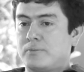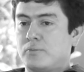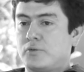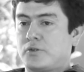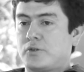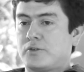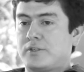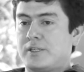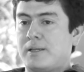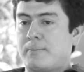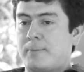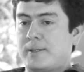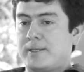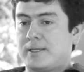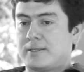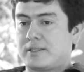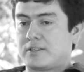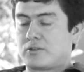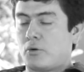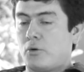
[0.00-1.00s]
músicos
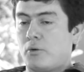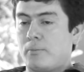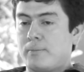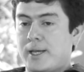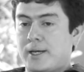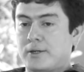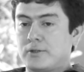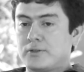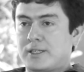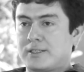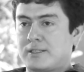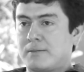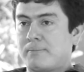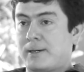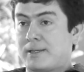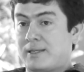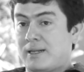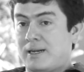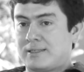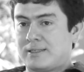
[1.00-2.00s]
independientes colombianos que hacen
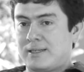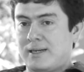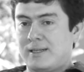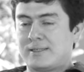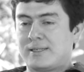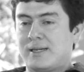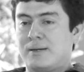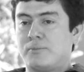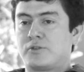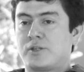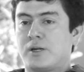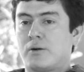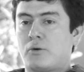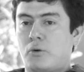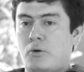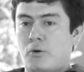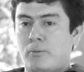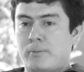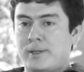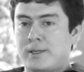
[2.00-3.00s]
parte de la excelencia de la música en
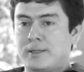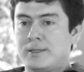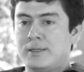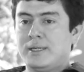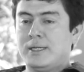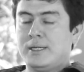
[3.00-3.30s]
Colombia,